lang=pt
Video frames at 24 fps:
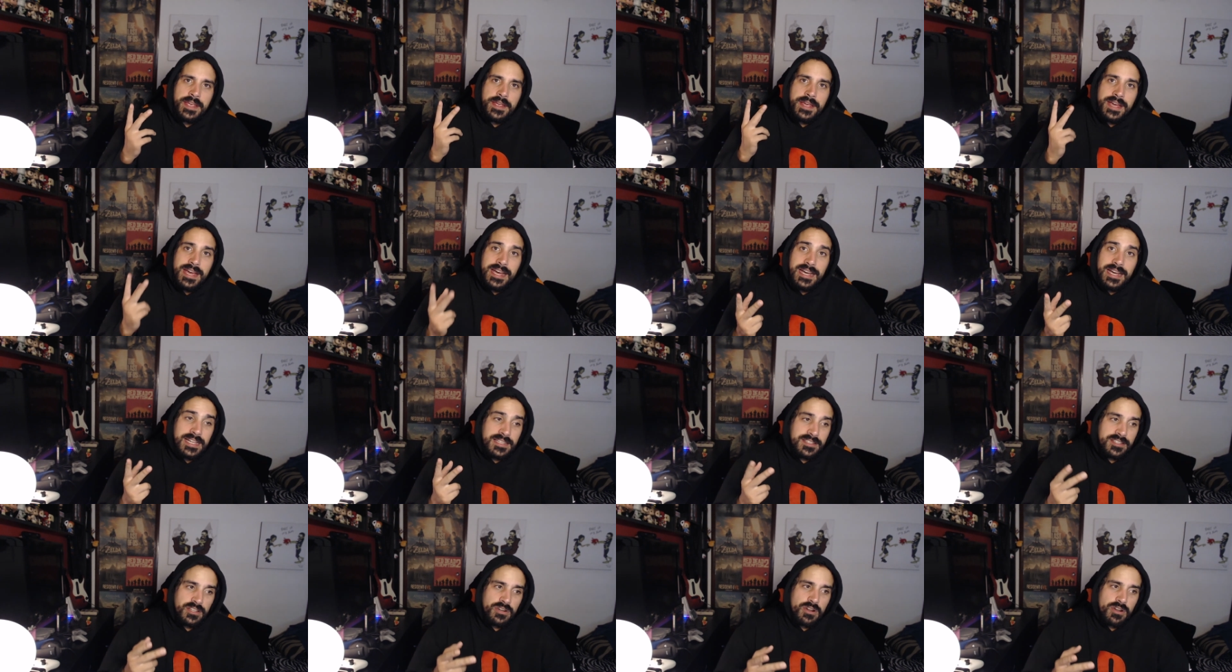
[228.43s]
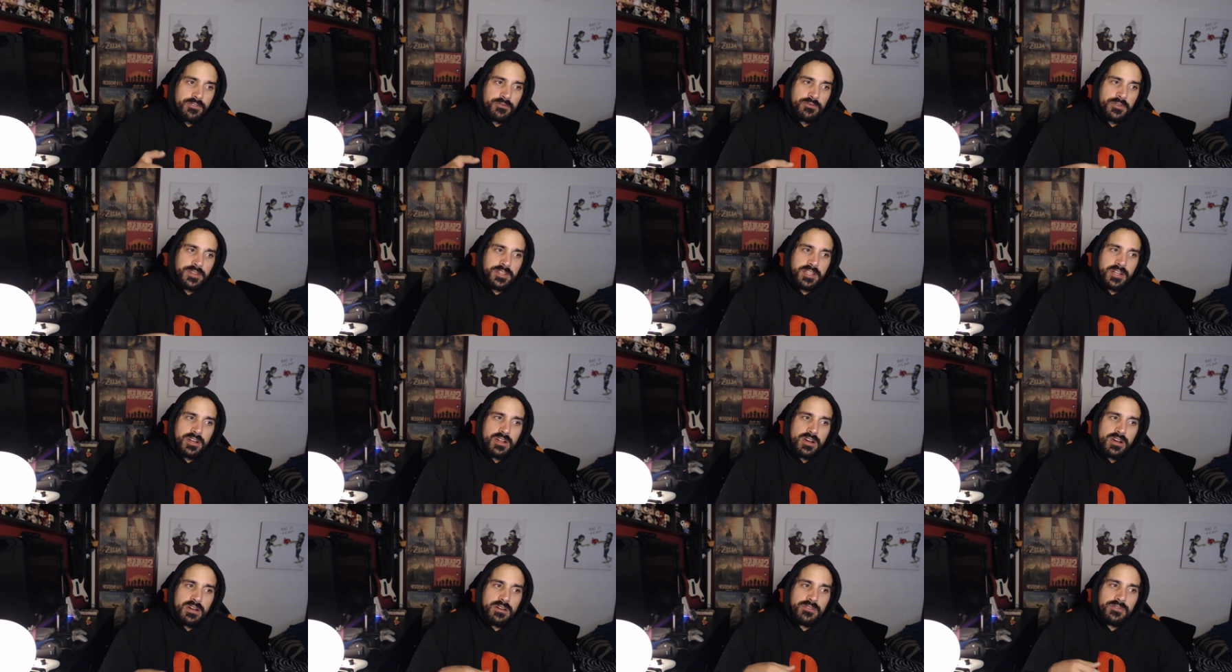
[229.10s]
a
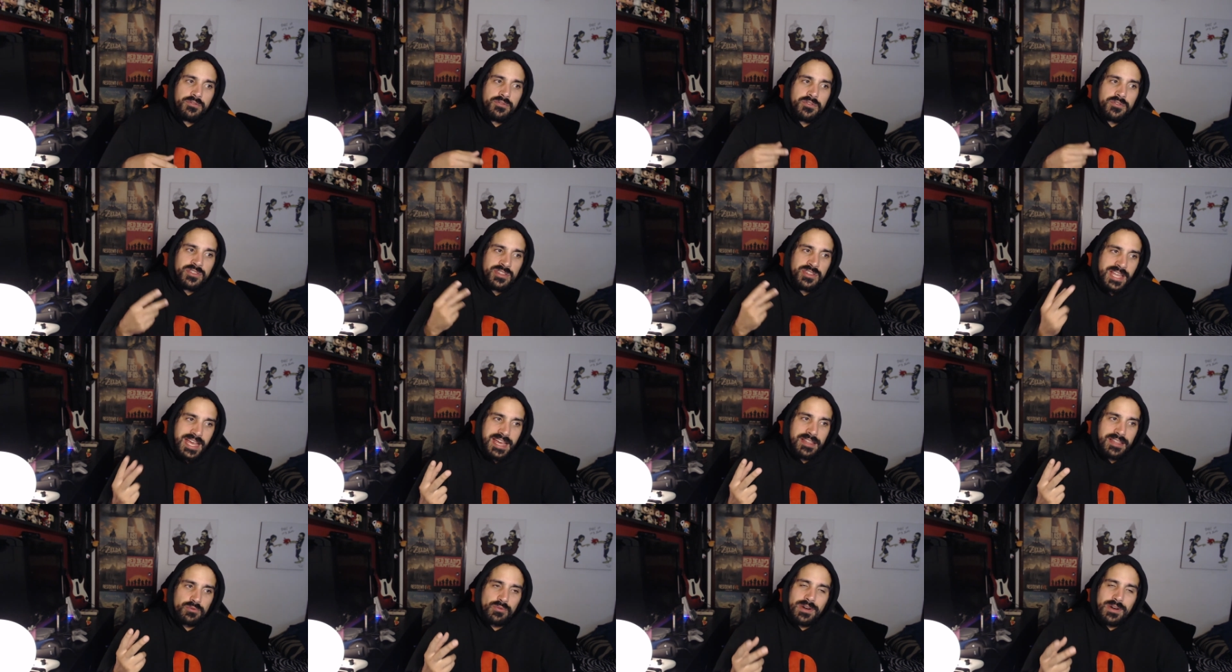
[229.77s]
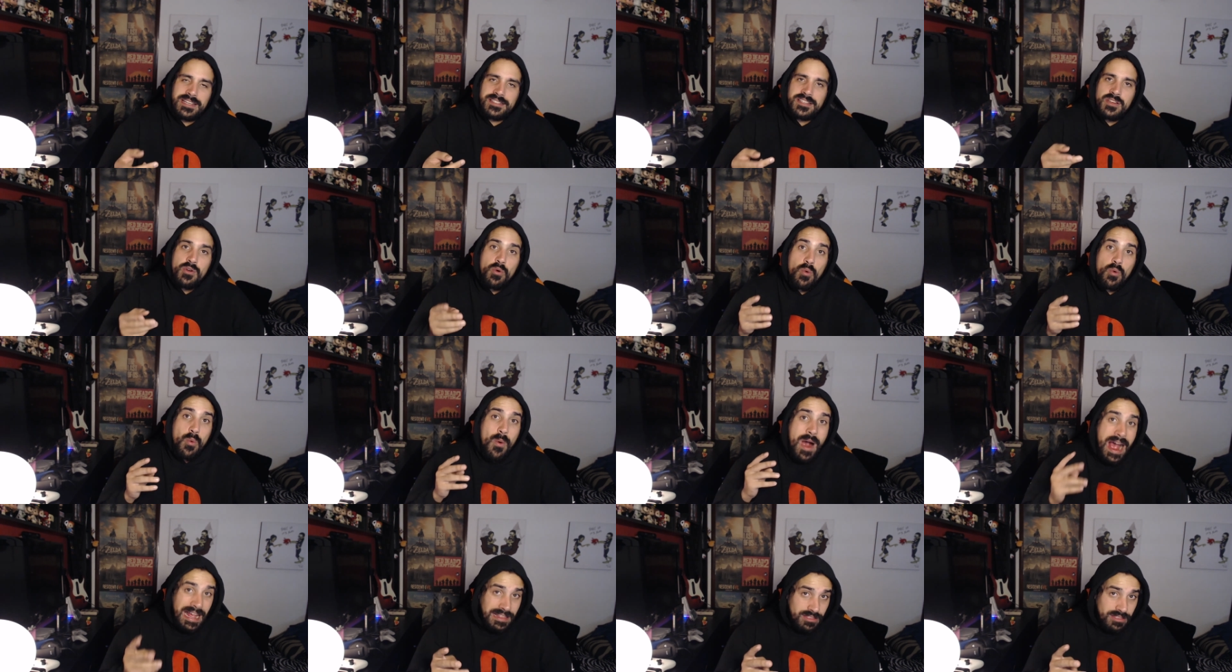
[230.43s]
19,99€, Dead Rising
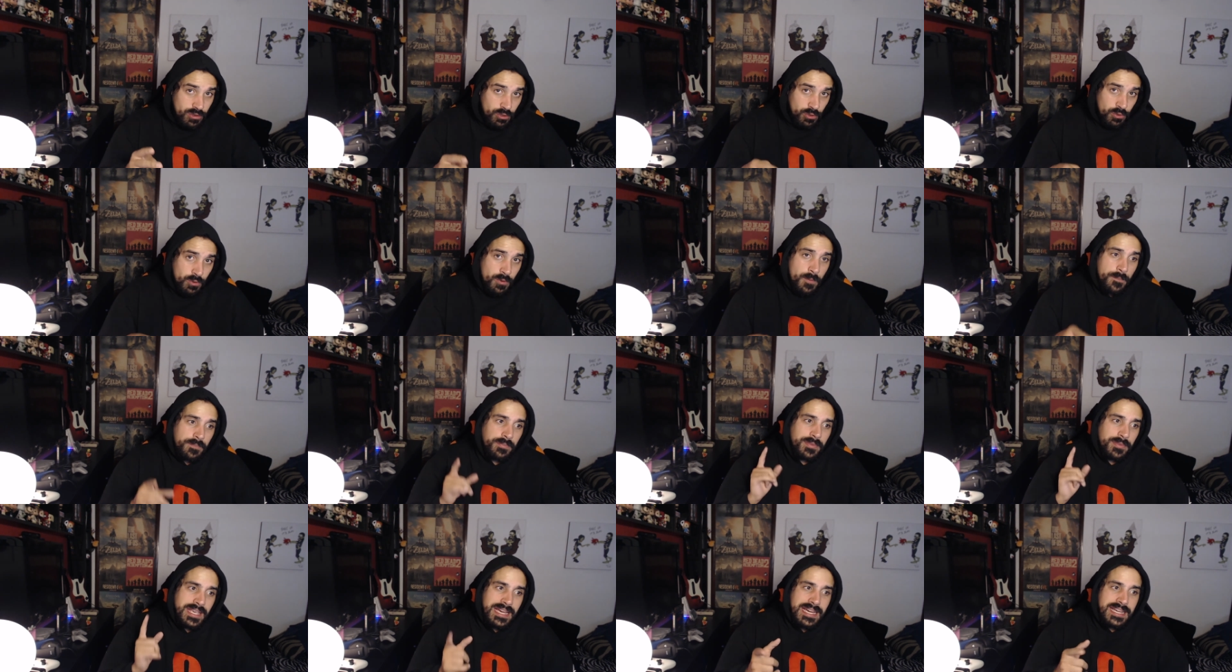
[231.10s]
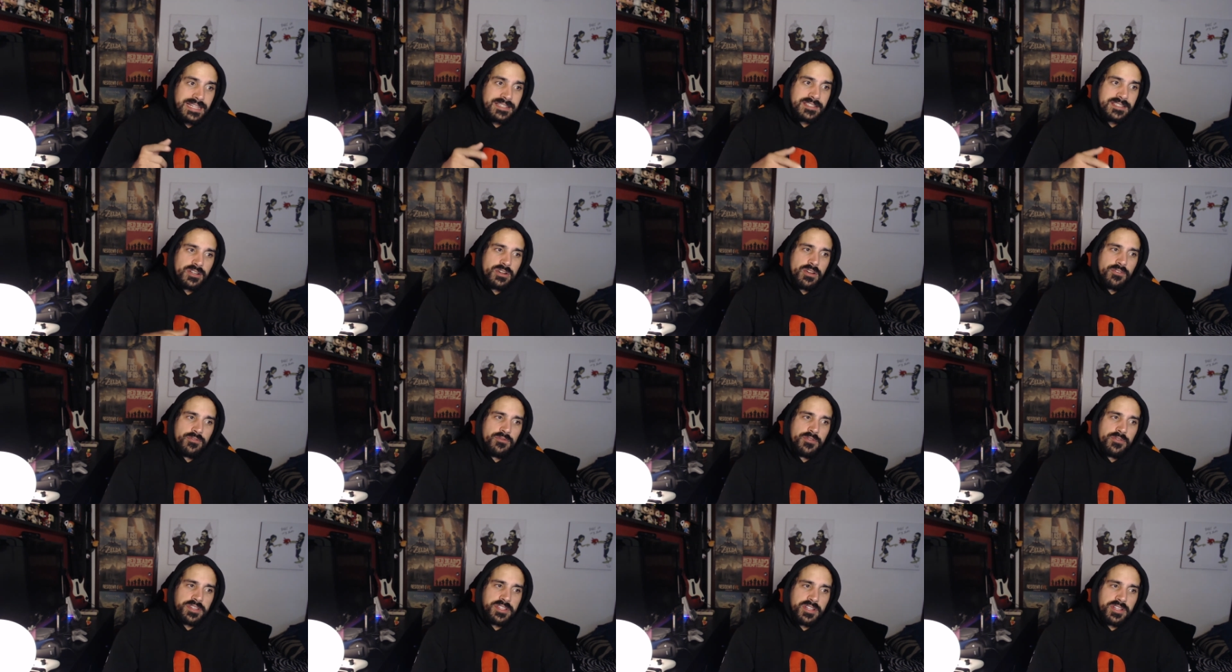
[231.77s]
4 a
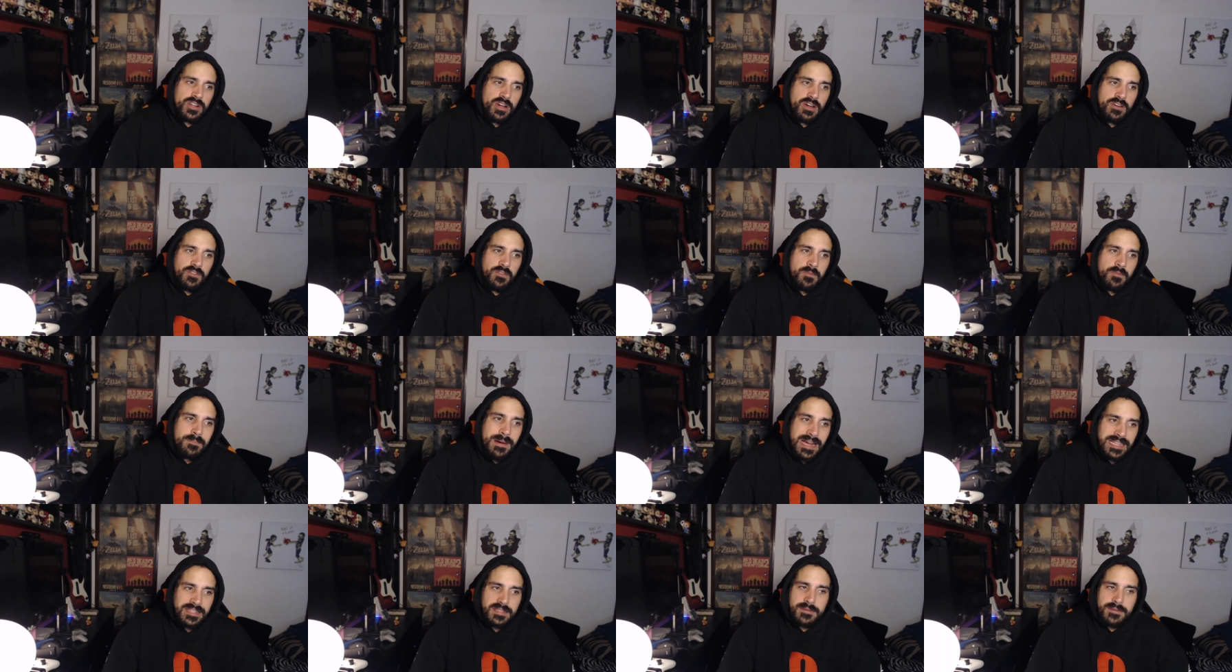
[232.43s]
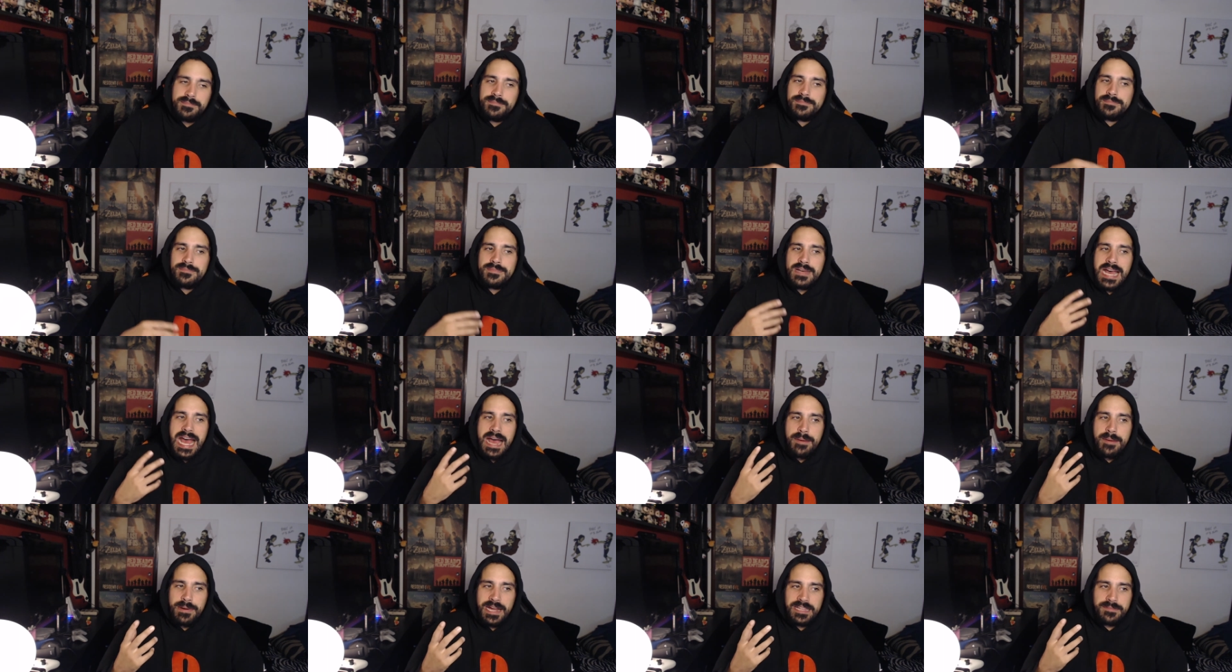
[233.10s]
19,99€, Batman,
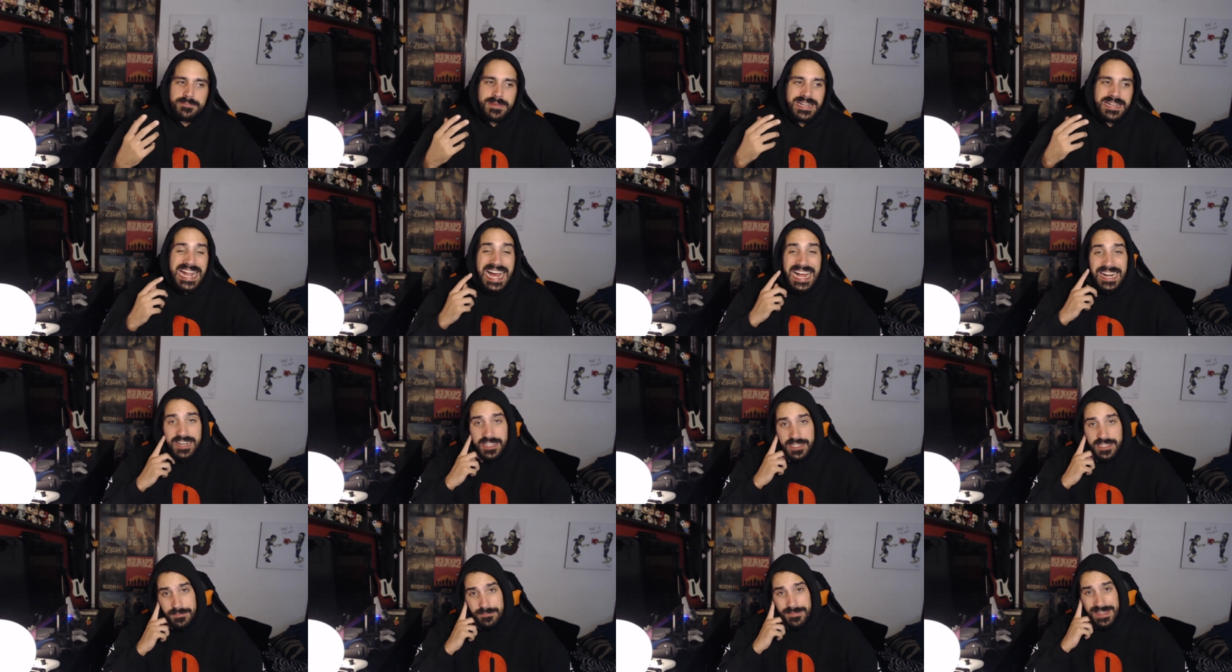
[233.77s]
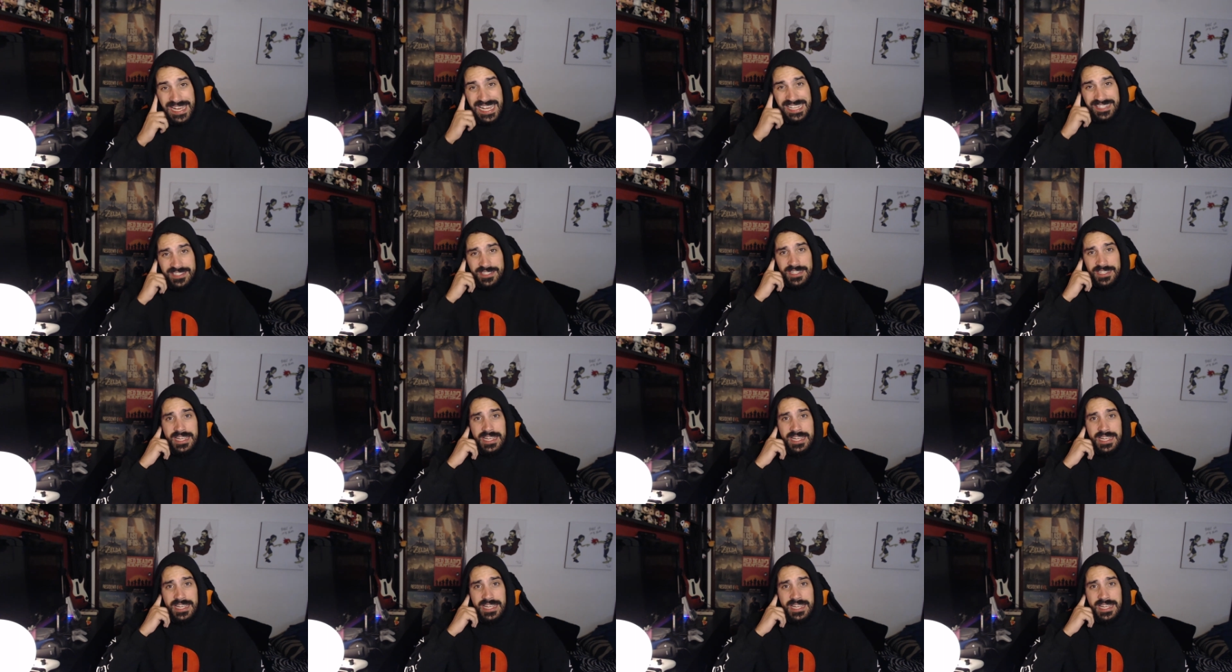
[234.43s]
Batman Arkham Knight